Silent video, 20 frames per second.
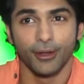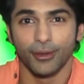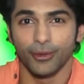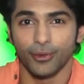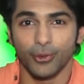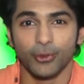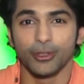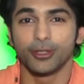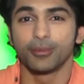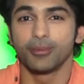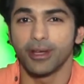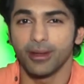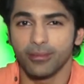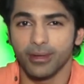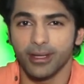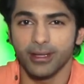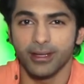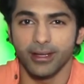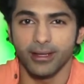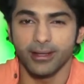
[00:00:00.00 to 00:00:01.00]
तो उसमें हम
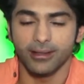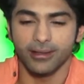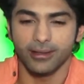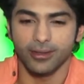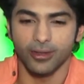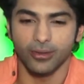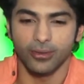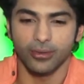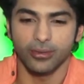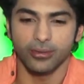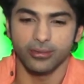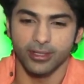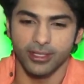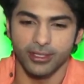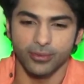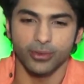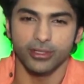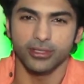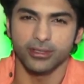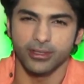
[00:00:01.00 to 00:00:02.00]
नहीं गए तो
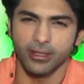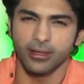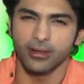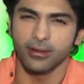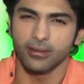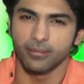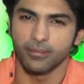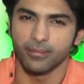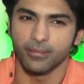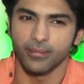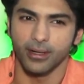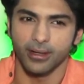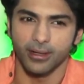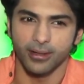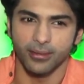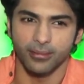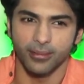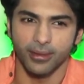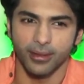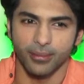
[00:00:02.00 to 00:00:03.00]
दिस वॉज स्टिल अ
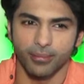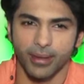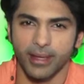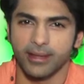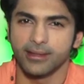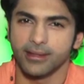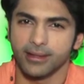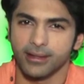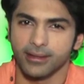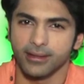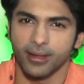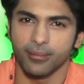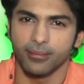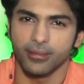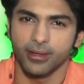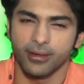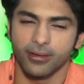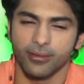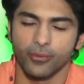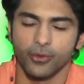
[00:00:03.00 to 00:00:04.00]
बेसिक
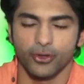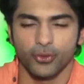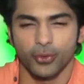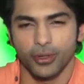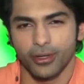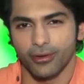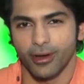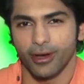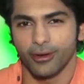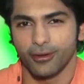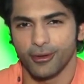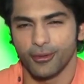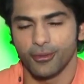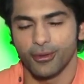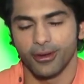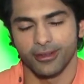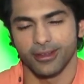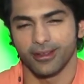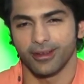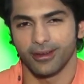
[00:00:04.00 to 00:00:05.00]
अटैम्प्ट विच वी ट्राई टू
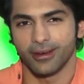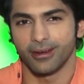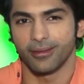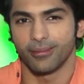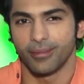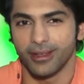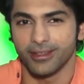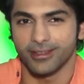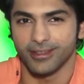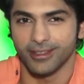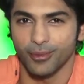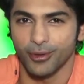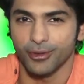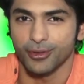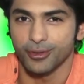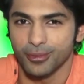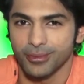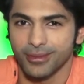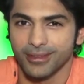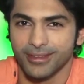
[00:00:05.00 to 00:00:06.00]
डू एज आर बेस्ट
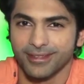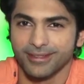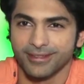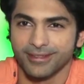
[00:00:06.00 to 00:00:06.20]
पॉसिबल